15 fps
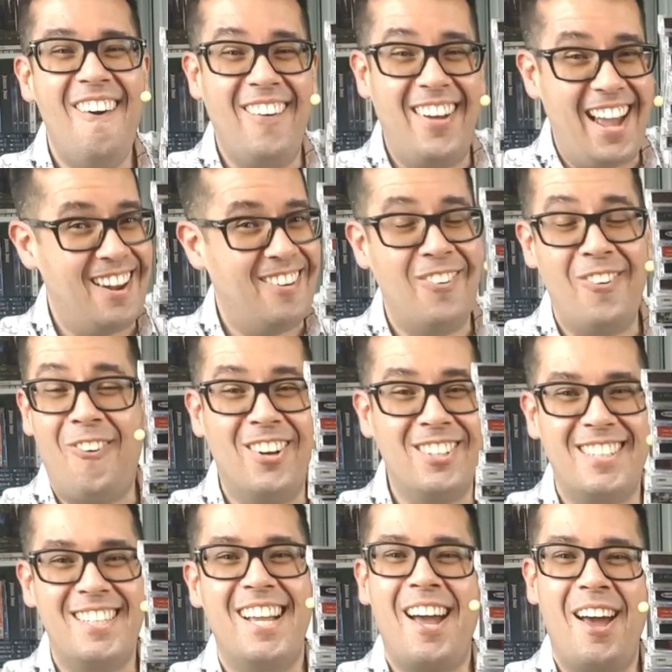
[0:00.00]
O cara, o
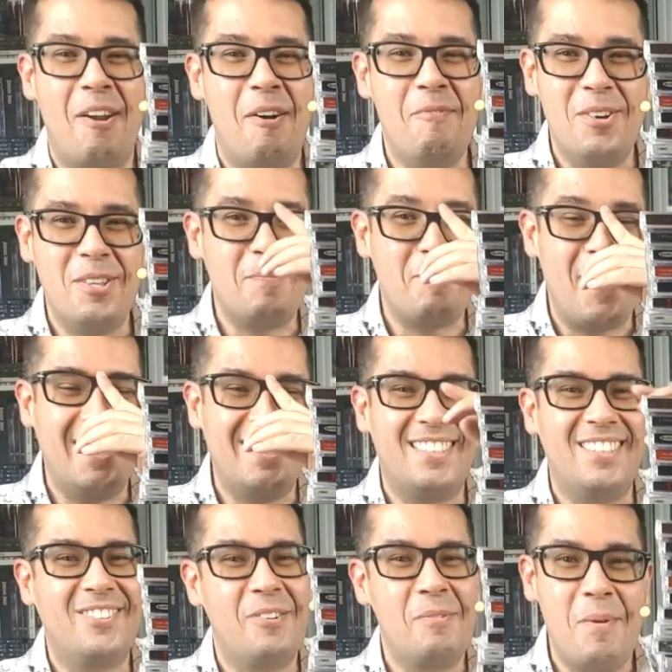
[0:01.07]
gosto da Carol é muito
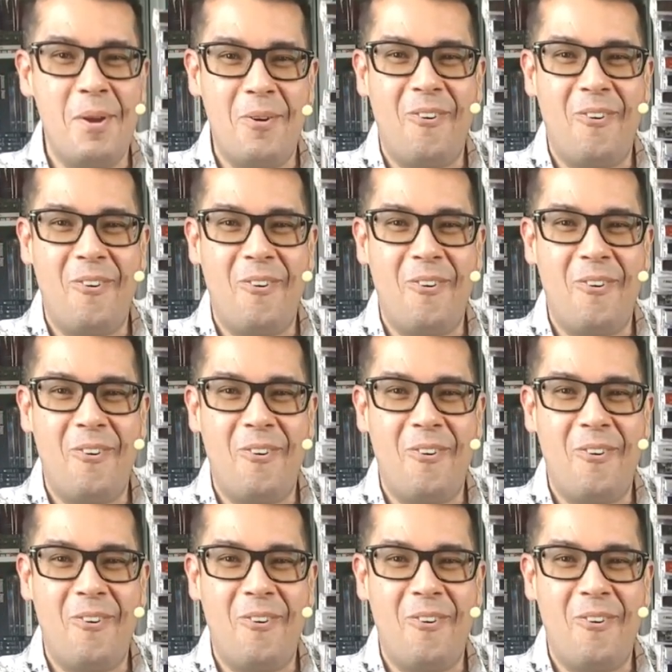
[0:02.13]
parecido com o meu